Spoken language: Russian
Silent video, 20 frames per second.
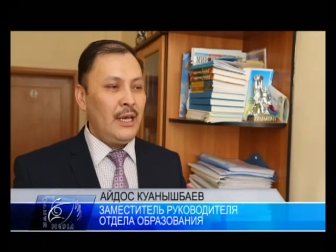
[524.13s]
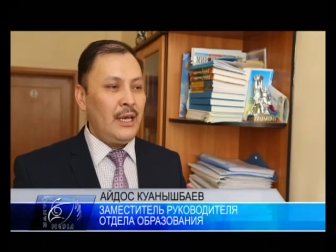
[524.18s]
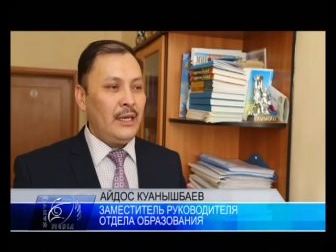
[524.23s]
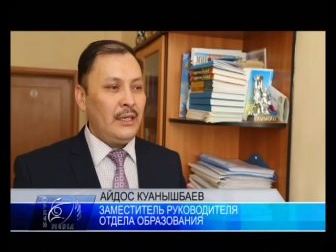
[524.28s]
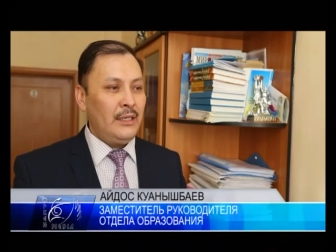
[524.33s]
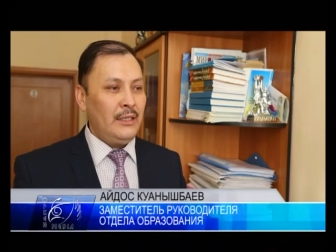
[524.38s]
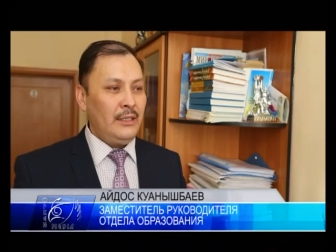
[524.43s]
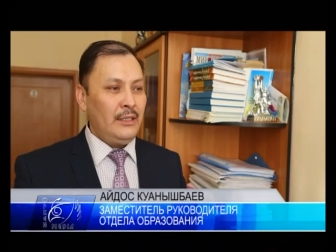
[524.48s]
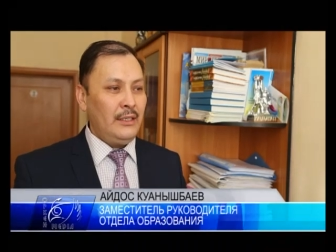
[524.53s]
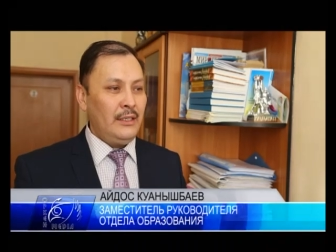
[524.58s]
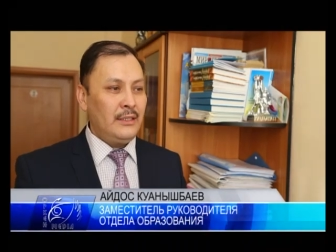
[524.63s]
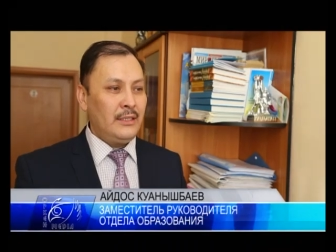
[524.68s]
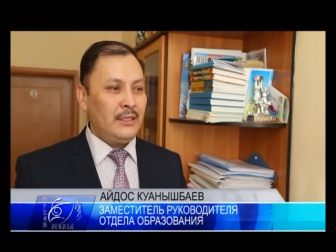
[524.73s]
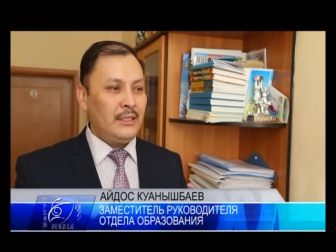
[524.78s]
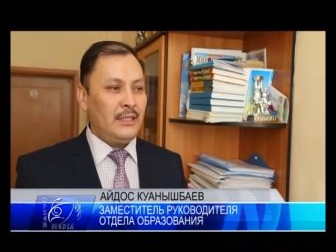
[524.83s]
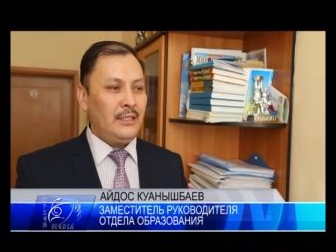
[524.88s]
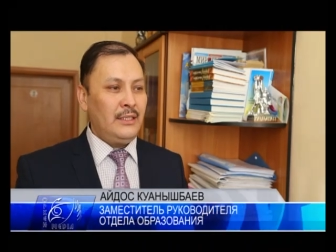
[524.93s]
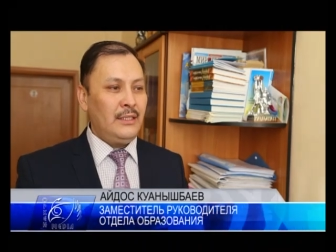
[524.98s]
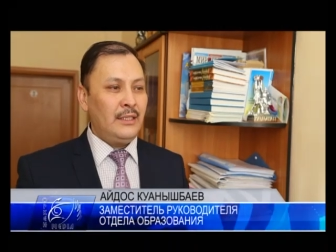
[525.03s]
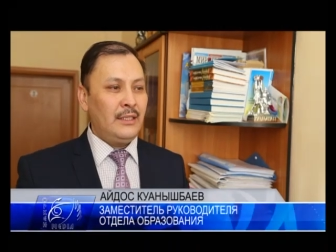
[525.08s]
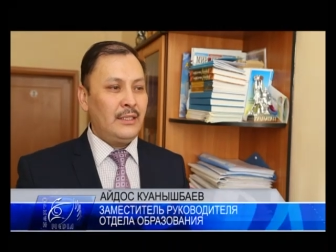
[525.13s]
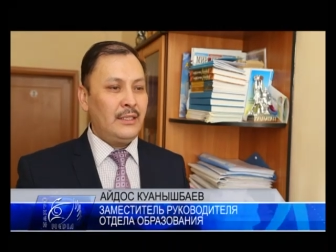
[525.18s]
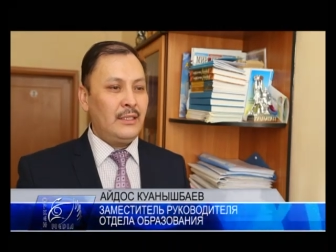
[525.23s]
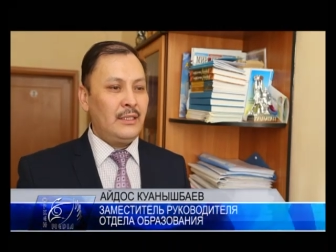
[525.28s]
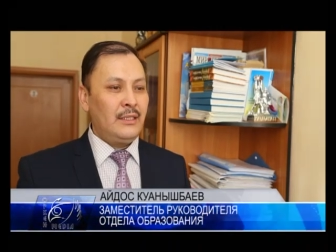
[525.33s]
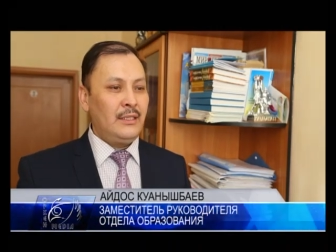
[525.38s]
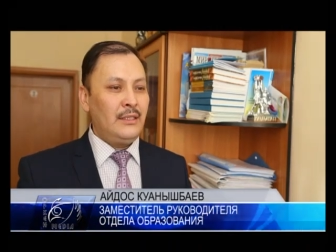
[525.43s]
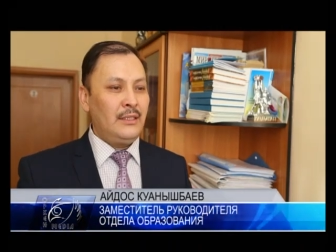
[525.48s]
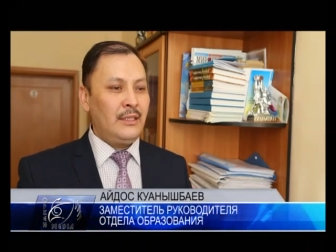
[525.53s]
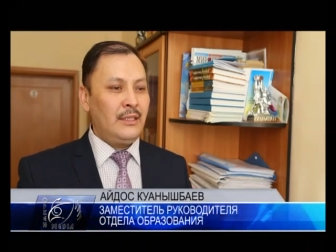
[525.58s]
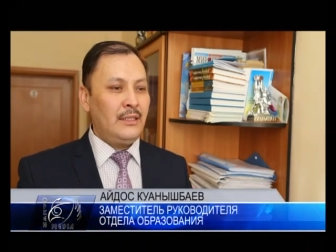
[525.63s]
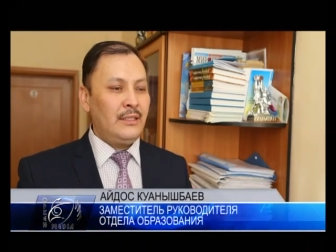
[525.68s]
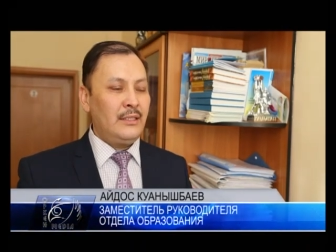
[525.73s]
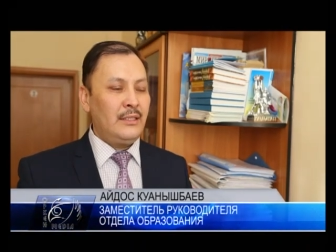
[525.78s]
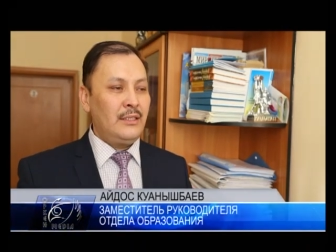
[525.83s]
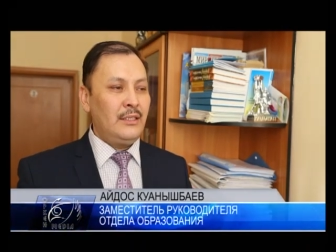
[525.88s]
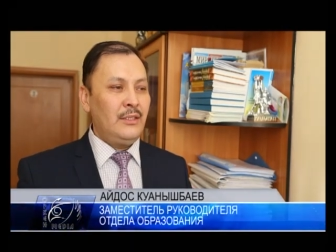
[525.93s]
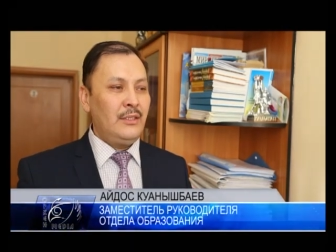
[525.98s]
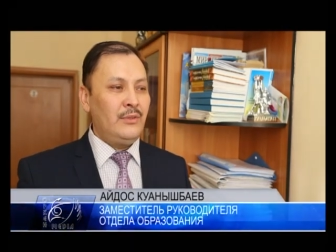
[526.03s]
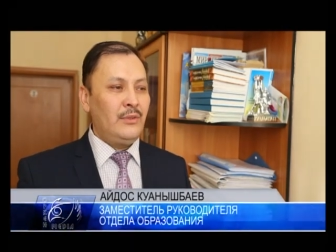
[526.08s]
и с
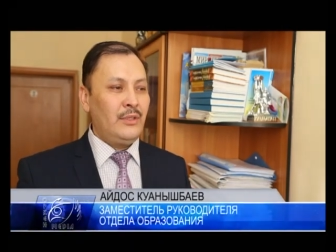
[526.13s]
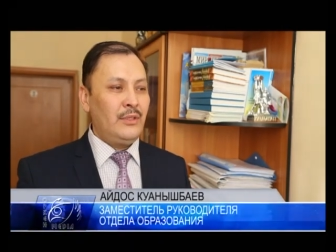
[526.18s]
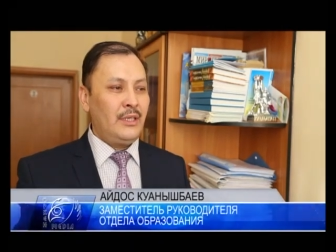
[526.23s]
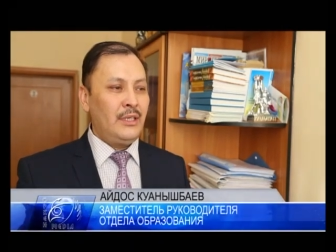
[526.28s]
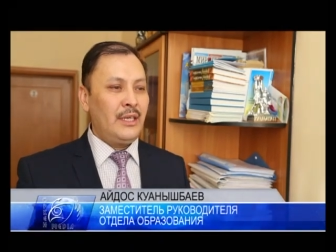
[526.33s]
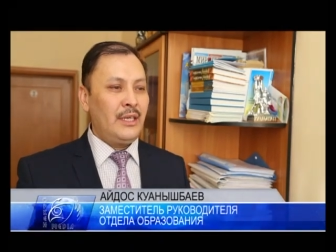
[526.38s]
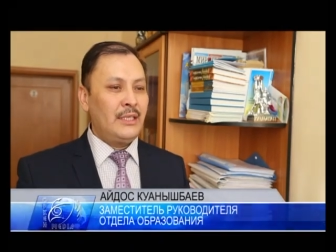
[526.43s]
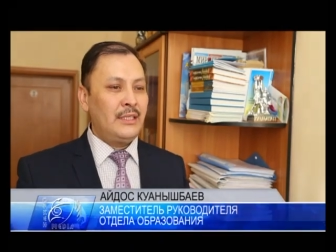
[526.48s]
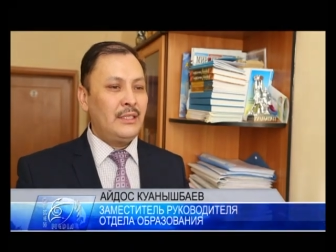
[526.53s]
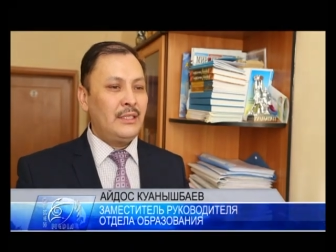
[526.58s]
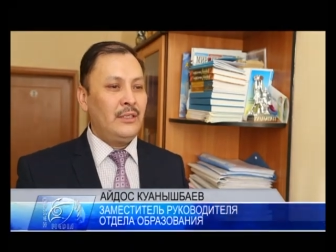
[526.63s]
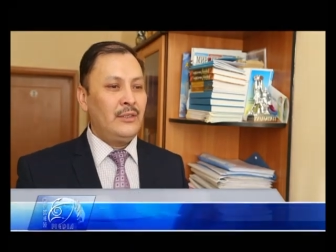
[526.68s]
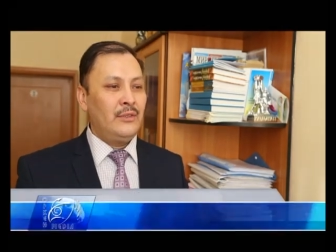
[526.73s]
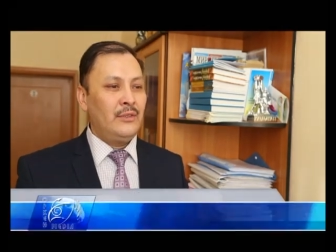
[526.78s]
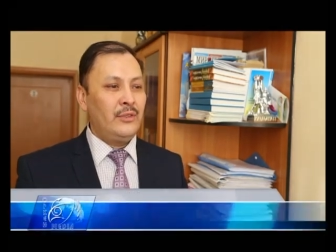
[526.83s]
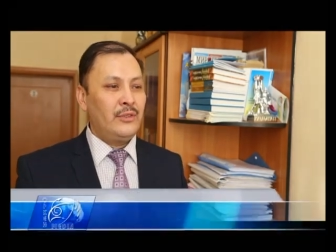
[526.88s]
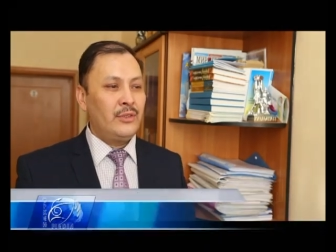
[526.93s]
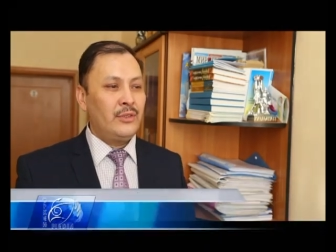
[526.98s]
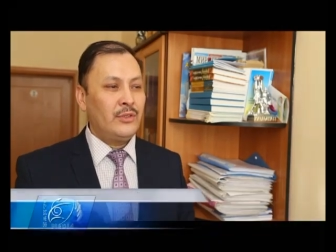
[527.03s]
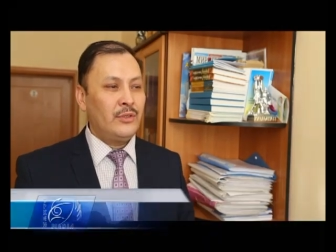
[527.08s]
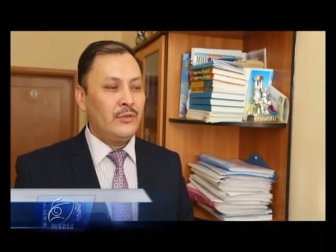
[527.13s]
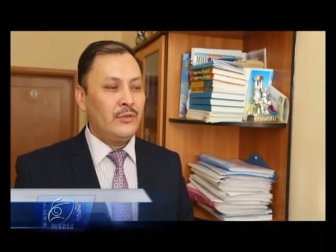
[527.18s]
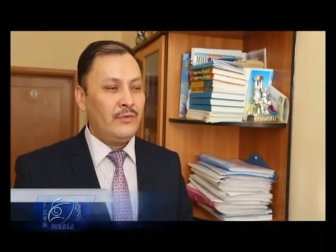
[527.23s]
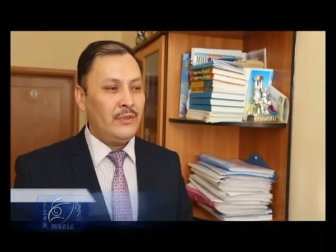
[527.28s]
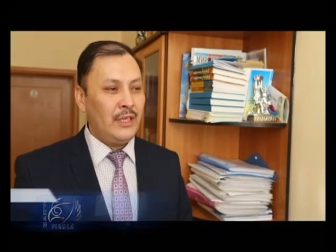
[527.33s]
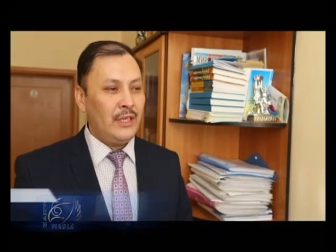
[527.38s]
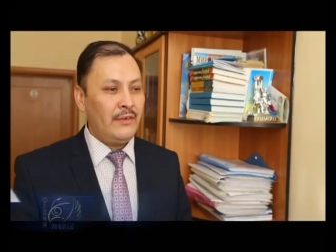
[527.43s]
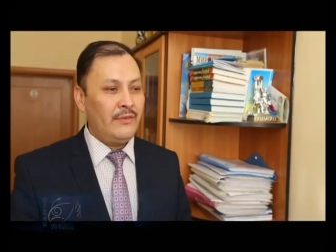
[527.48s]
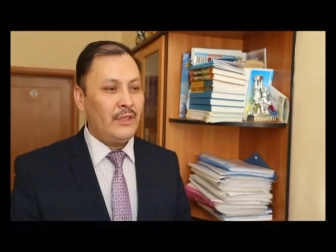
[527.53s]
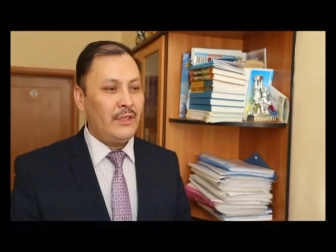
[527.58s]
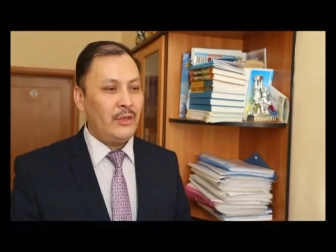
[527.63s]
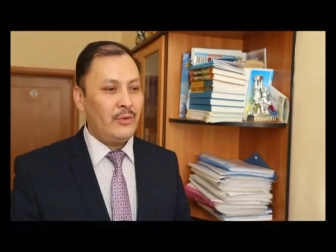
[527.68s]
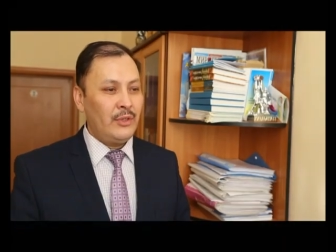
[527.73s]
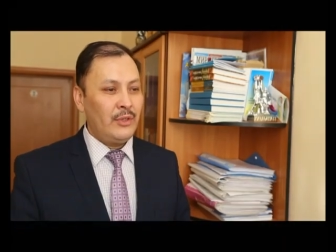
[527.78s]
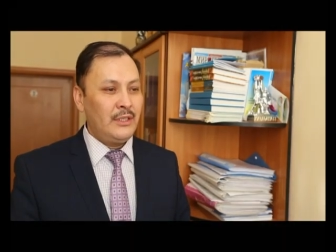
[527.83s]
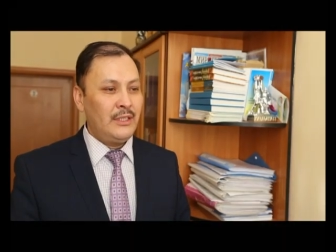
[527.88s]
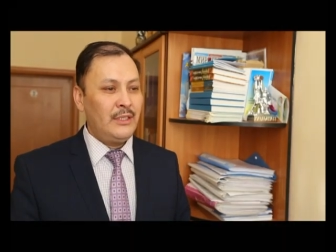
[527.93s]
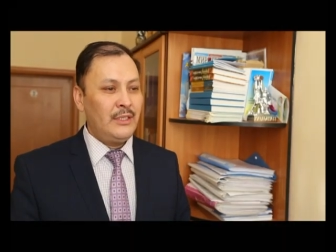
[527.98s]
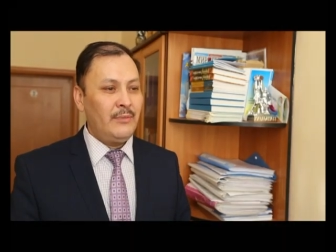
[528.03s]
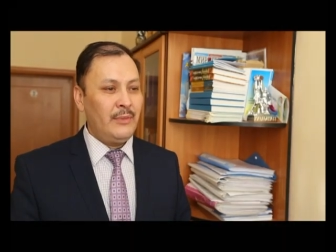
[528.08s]
11.30 до 13.00 часов для второй
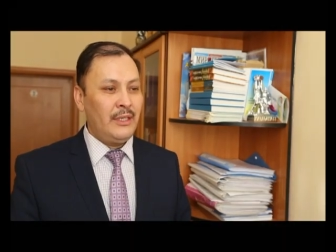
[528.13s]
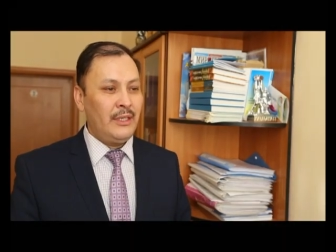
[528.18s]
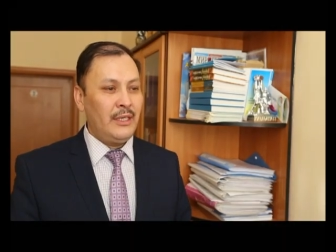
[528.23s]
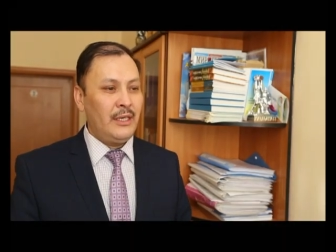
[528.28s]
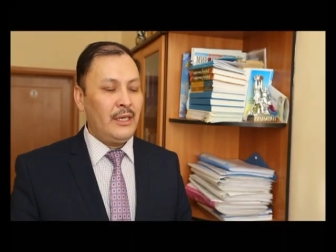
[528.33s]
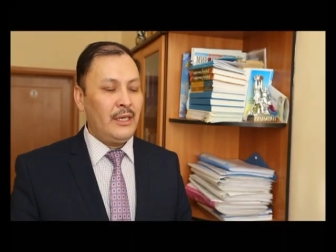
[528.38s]
смены.